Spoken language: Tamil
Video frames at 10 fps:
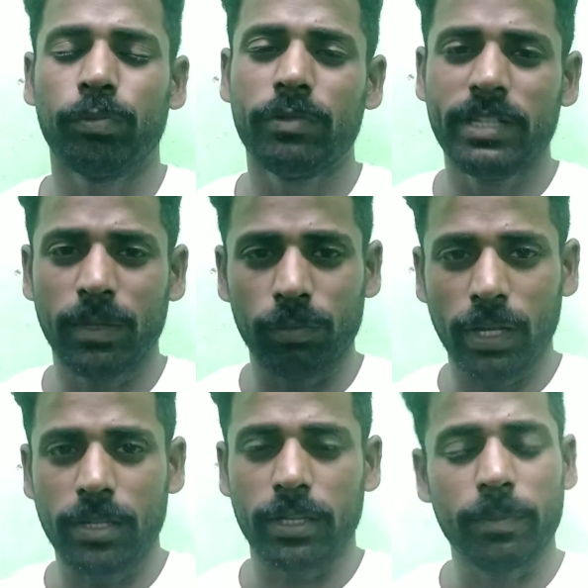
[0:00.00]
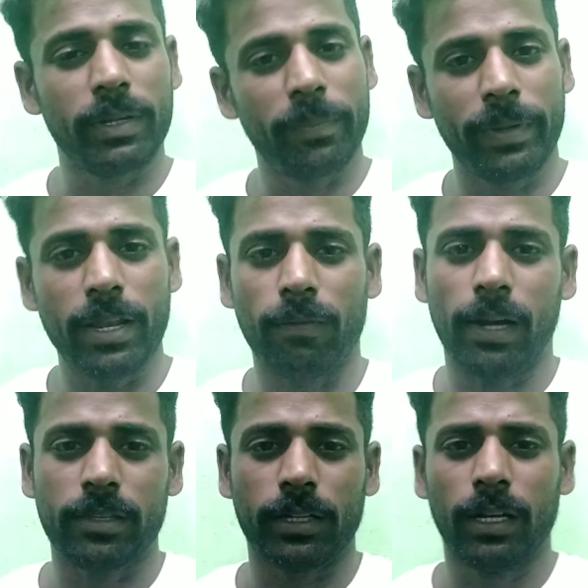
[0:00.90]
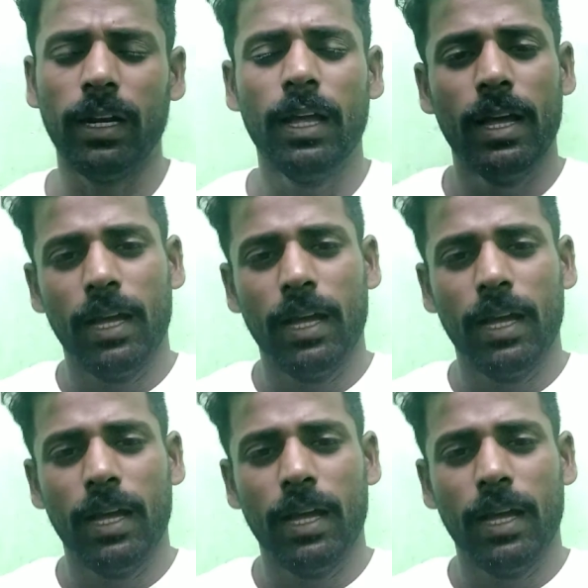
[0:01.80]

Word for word: புதிய முயற்சிக்கு மிகப்பெரிய வாழ்த்துக்கள்